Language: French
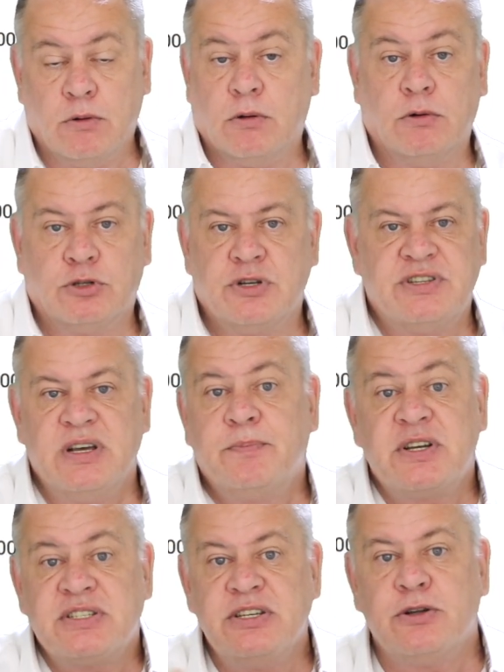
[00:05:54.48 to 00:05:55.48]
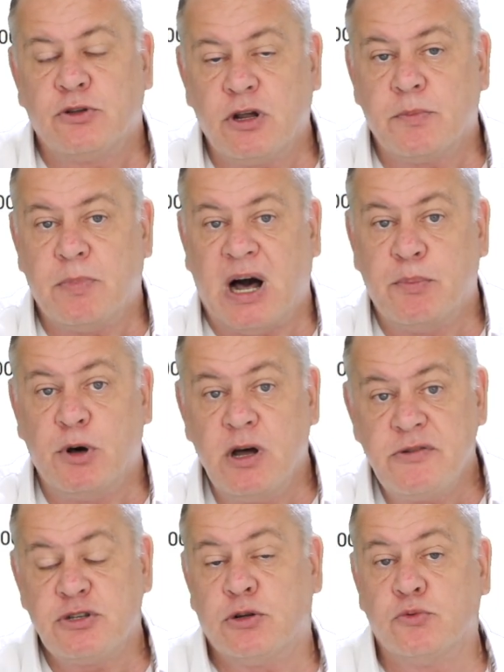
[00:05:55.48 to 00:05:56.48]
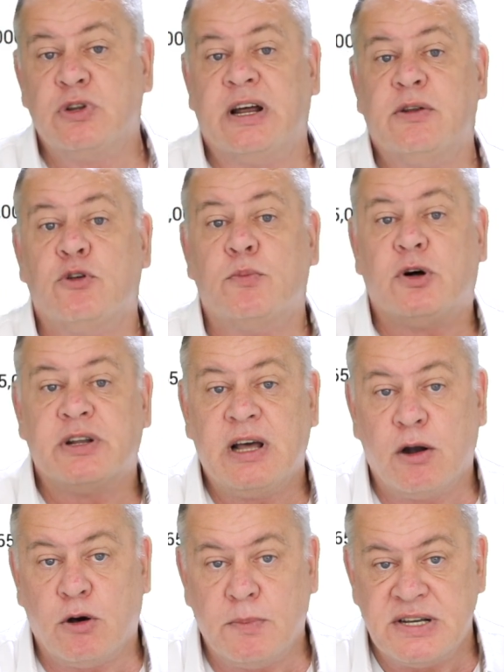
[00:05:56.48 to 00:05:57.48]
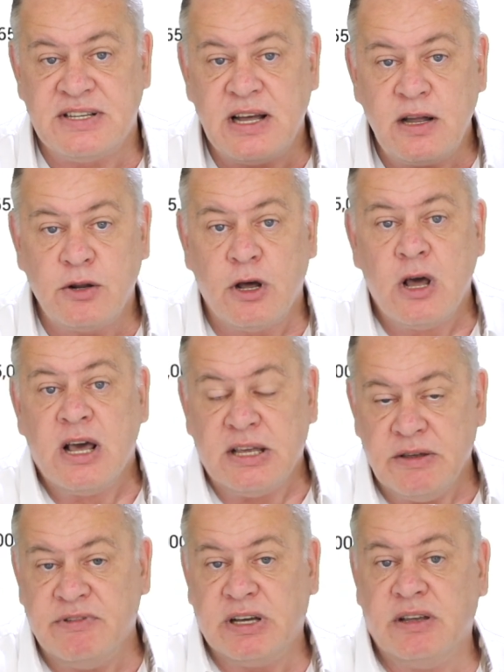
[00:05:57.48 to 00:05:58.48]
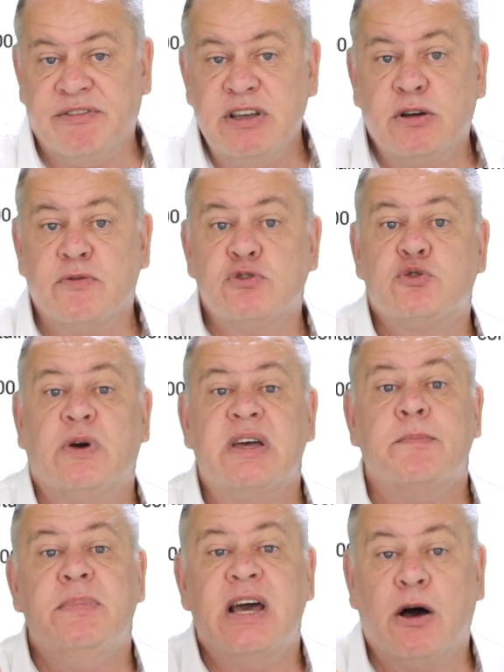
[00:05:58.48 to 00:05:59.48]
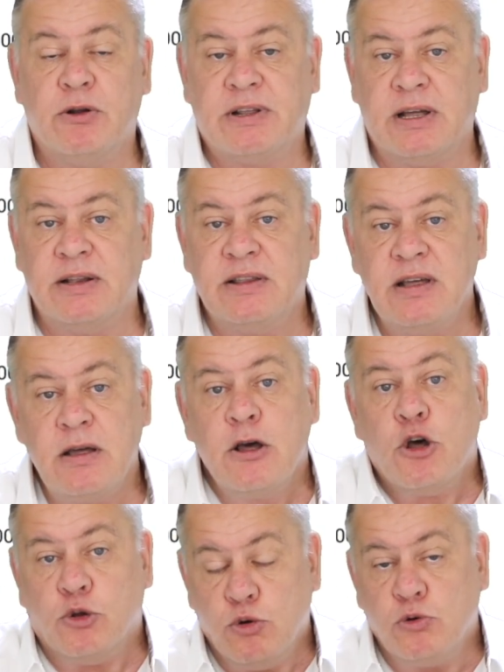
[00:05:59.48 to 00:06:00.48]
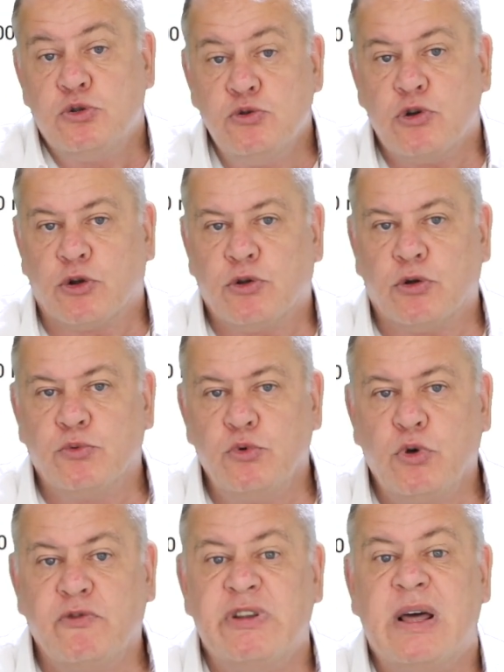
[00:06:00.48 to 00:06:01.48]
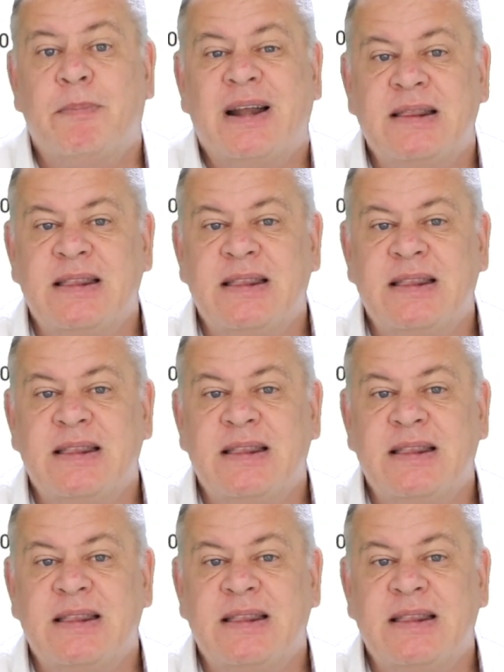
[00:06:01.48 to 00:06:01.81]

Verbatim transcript: Donc je ne sais pas ce qu'ils entendent par preuve, sans doute allez demander à l'ambassade qui vérifie que vous soyez bien retraité, donc sous-entendu que vous n'avez pas